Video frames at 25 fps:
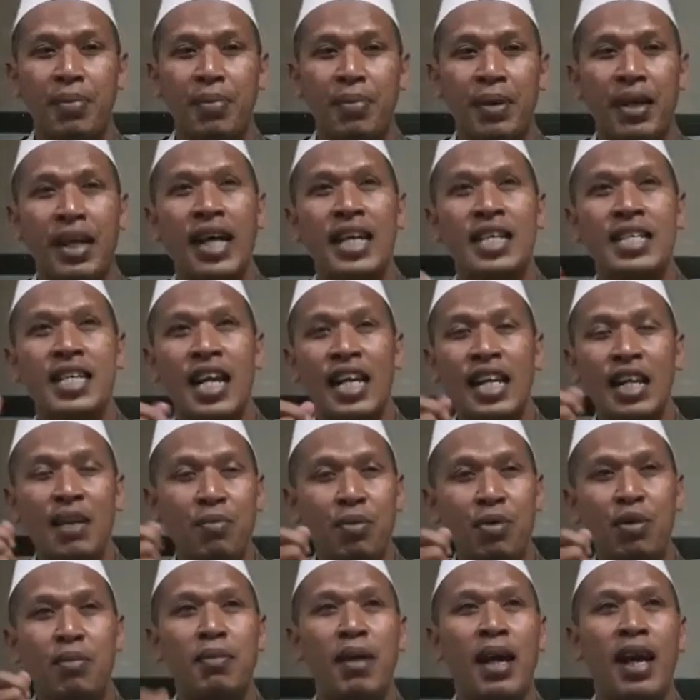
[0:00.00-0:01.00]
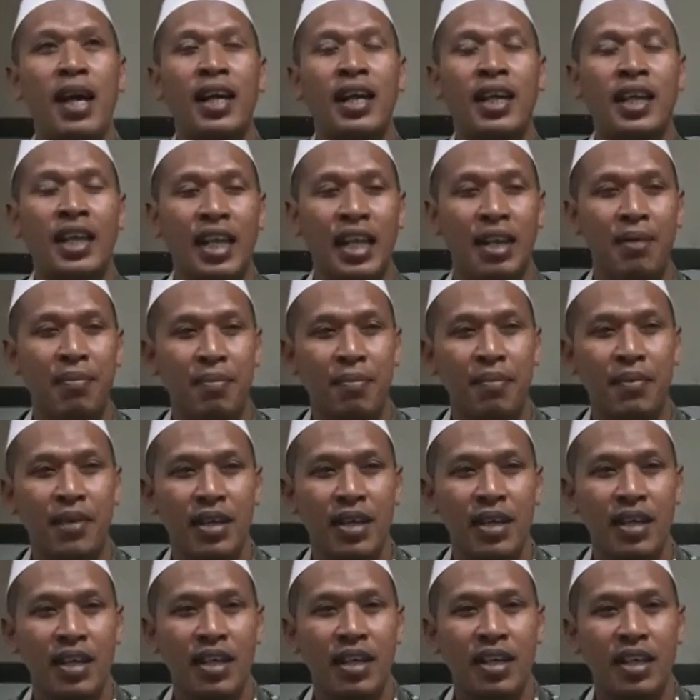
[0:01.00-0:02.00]
perasaan pun maghrib
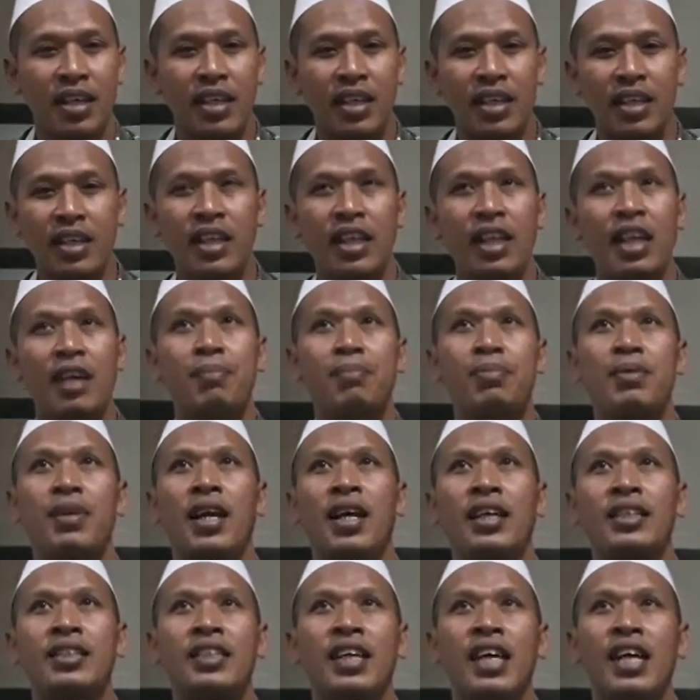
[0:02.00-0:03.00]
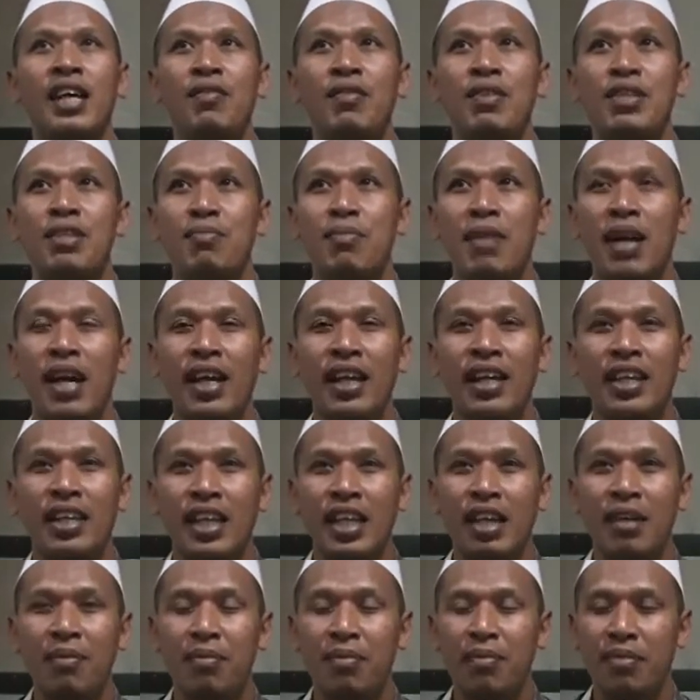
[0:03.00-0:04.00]
iki lek biasa wis
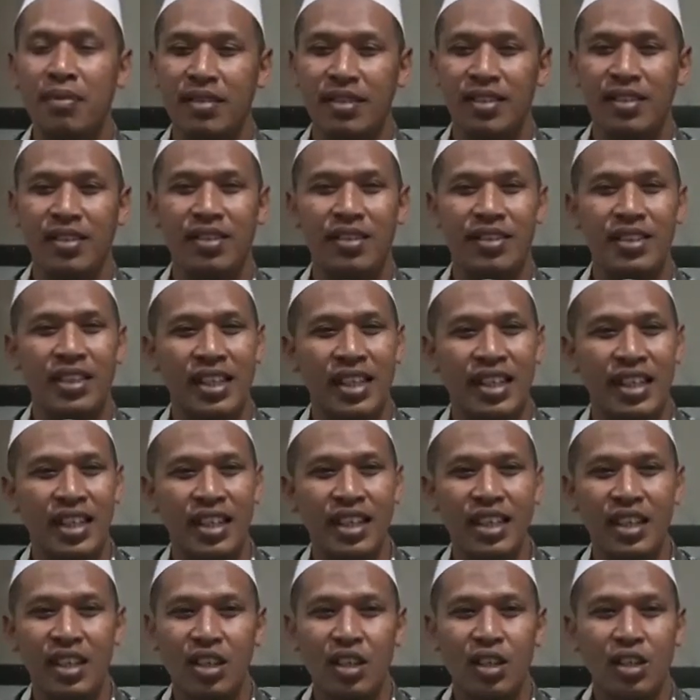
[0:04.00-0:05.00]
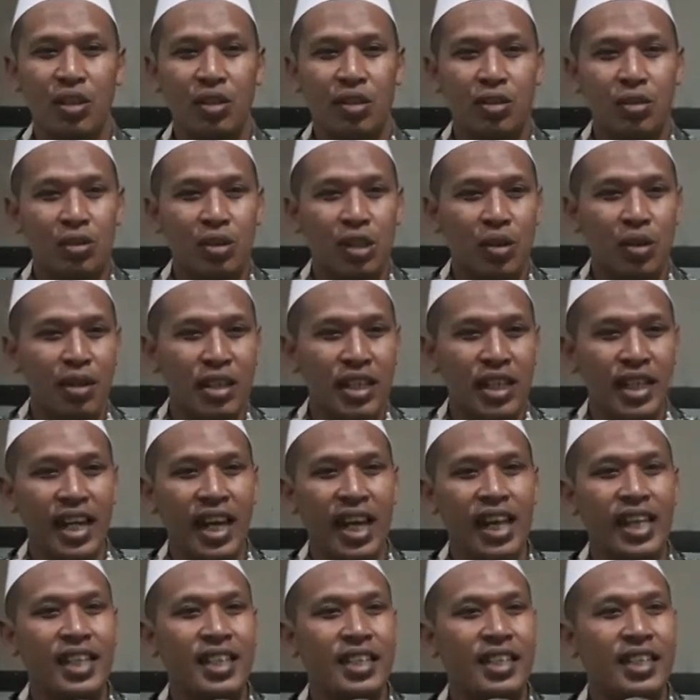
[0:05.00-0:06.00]
maghrib ngoten utawa
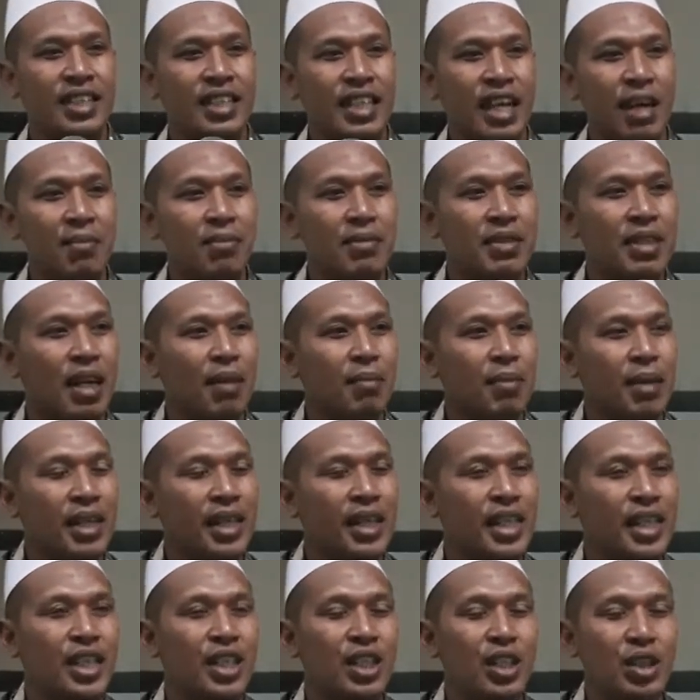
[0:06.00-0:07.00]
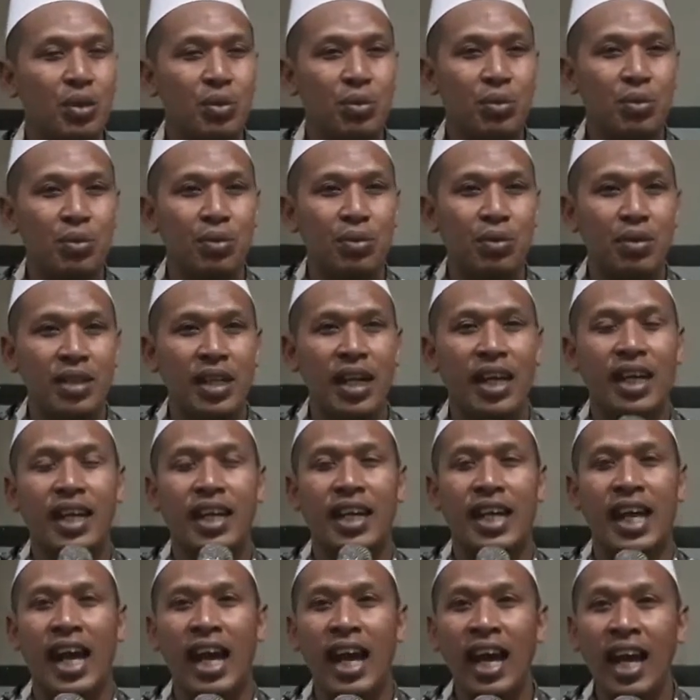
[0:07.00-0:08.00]
ningali jam jame klintu
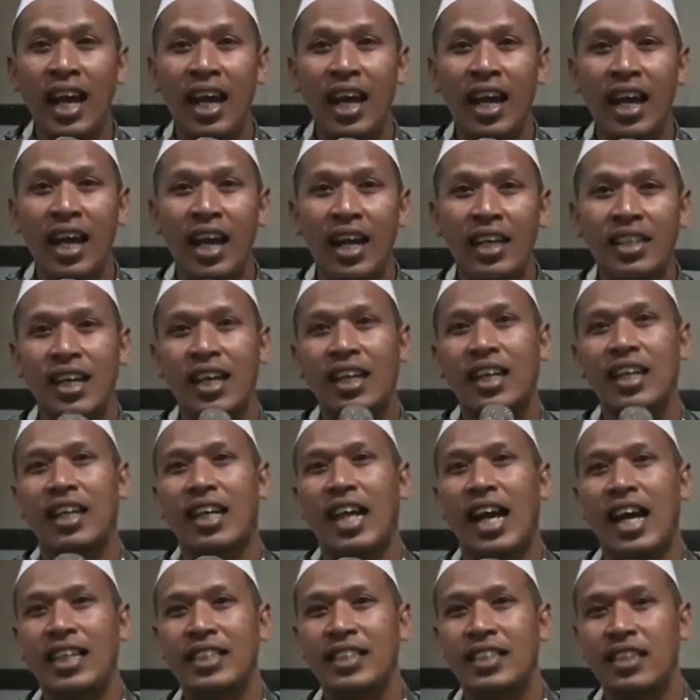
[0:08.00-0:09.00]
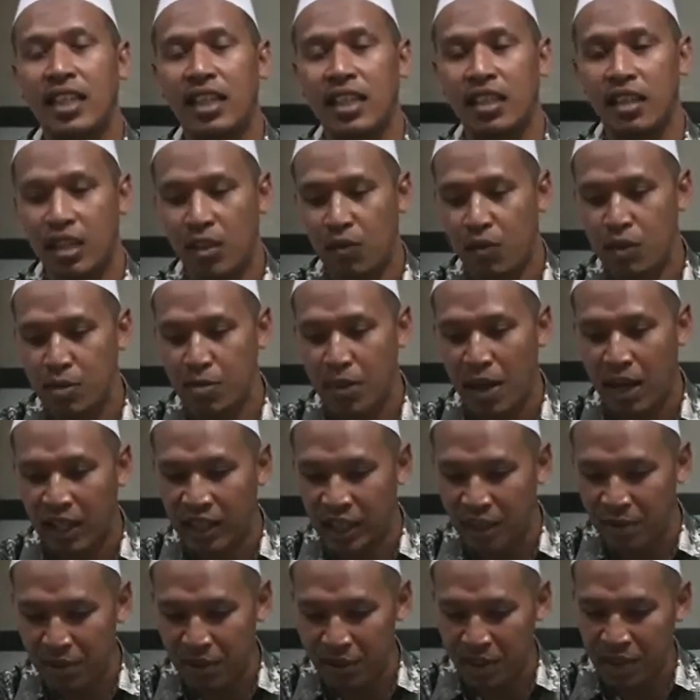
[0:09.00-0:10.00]
kekerah kekerasan iki wis
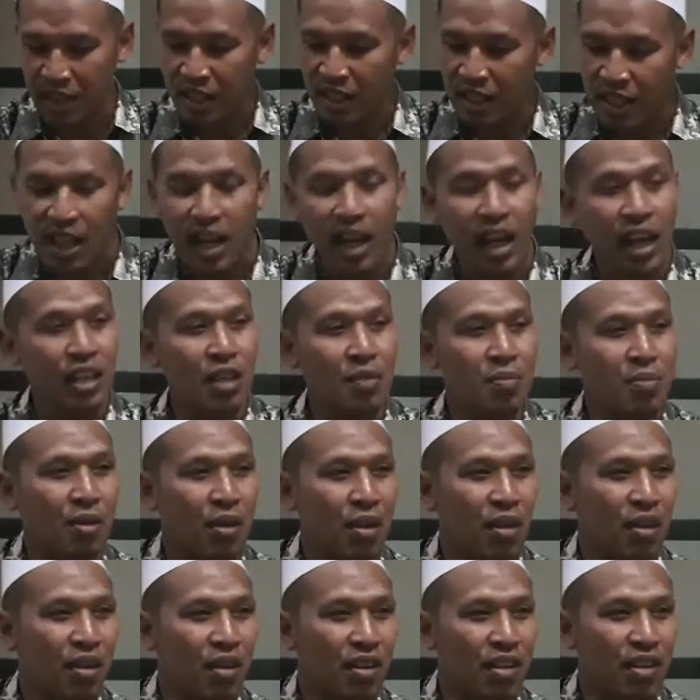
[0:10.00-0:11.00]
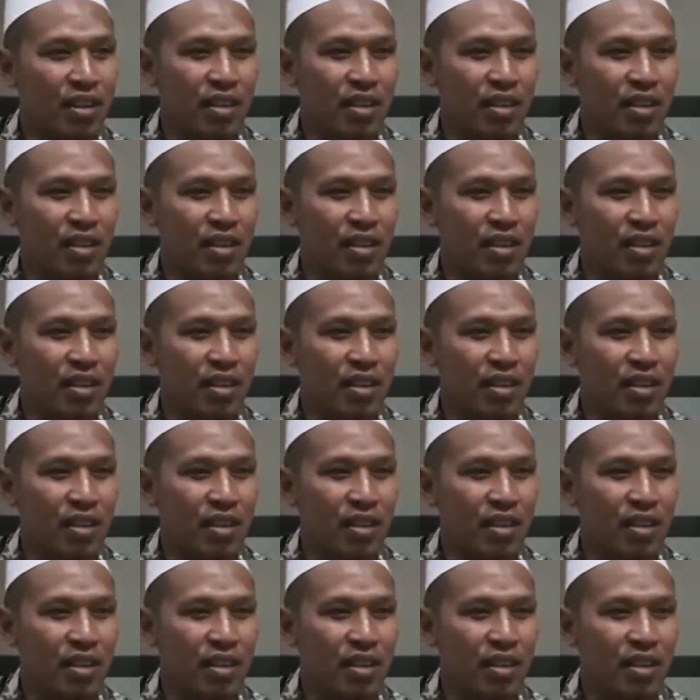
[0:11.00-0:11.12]
maghrib iki ayo buka